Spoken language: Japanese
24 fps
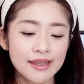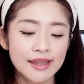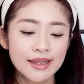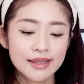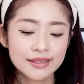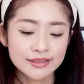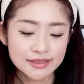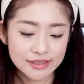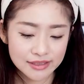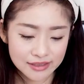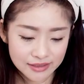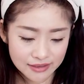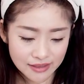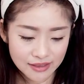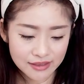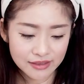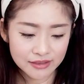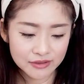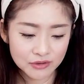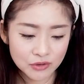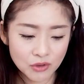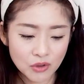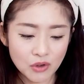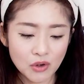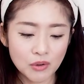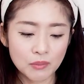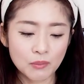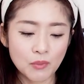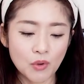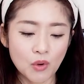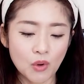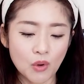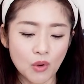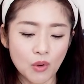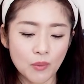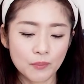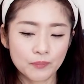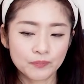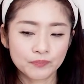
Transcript: しっかりとも